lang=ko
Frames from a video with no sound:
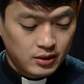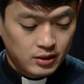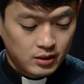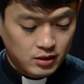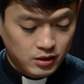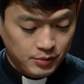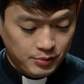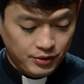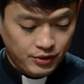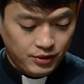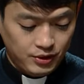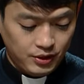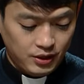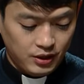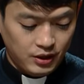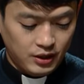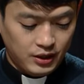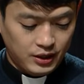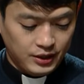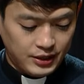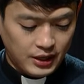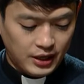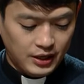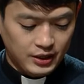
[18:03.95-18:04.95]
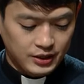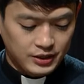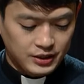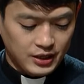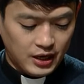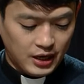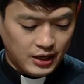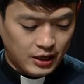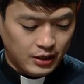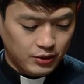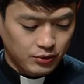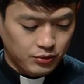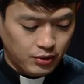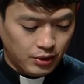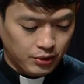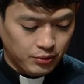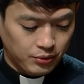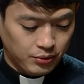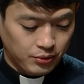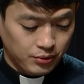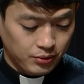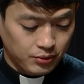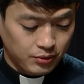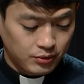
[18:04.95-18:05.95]
그분들이 기다리지 않아도
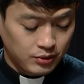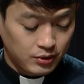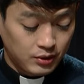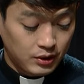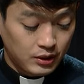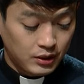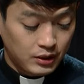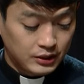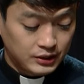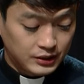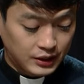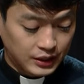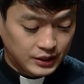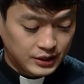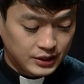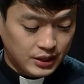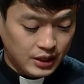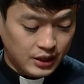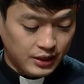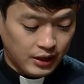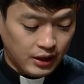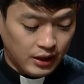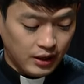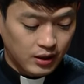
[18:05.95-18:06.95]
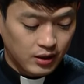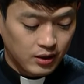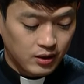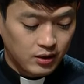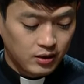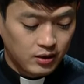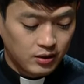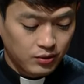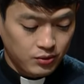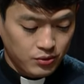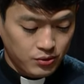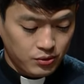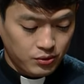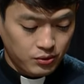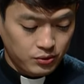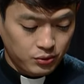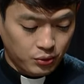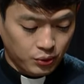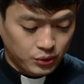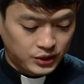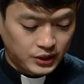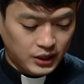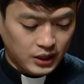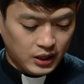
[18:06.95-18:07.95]
되도록 제 시간에 꼭
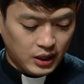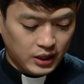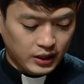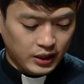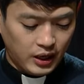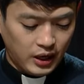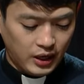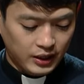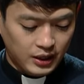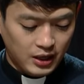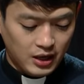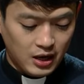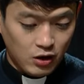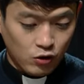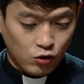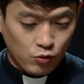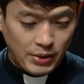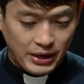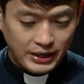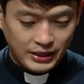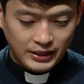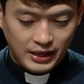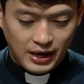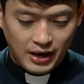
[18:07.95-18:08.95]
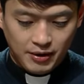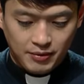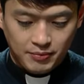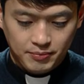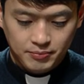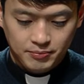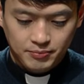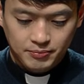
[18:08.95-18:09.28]
도착하게 해달라고 말이다.